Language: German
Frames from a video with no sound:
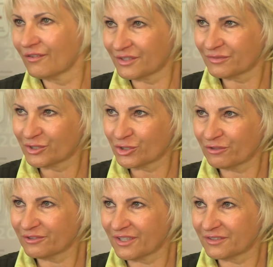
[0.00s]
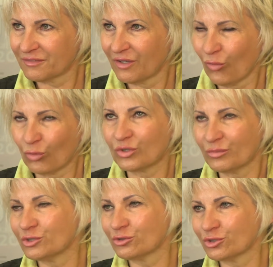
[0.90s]
was man geschaffen hat. Und da
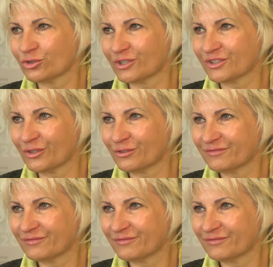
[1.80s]
bin ich schon stolz drauf.